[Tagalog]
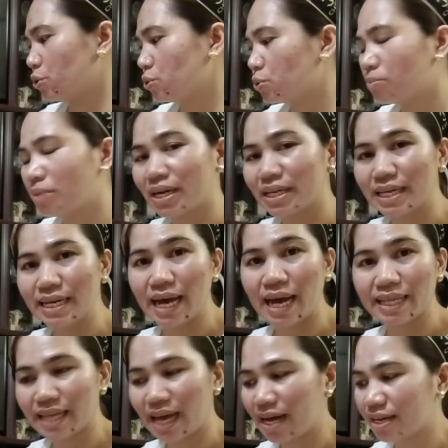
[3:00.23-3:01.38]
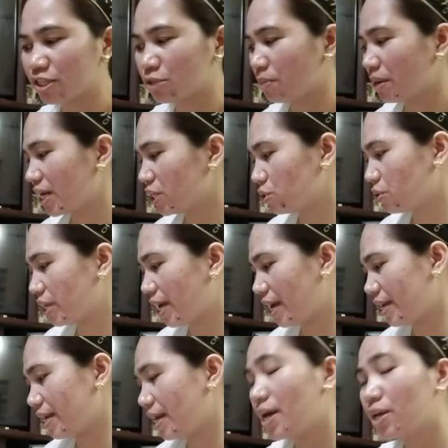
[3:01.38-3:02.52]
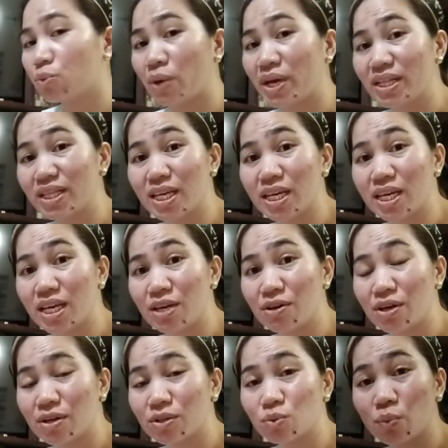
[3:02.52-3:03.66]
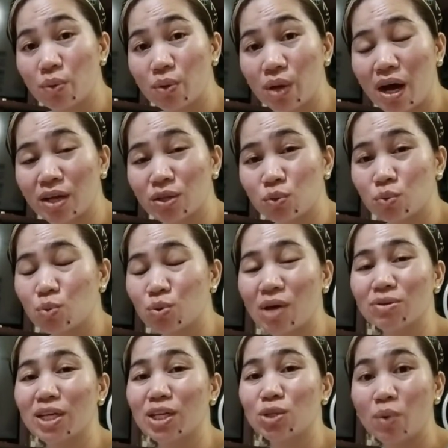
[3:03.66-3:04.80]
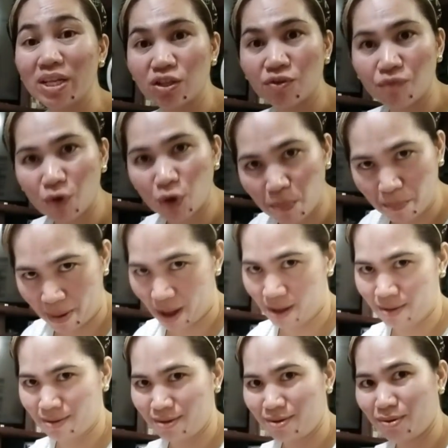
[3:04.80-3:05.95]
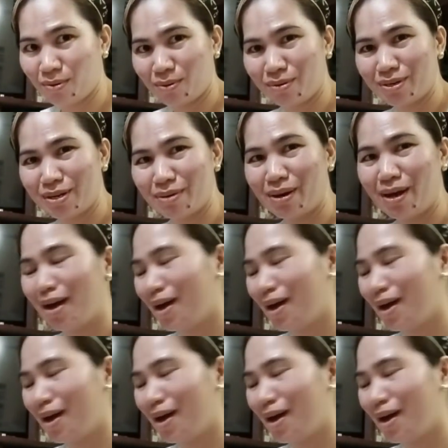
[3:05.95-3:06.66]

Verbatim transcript: yung mga dilata ang expiration ay 20 uh, 2024 pa. Oh, di ba?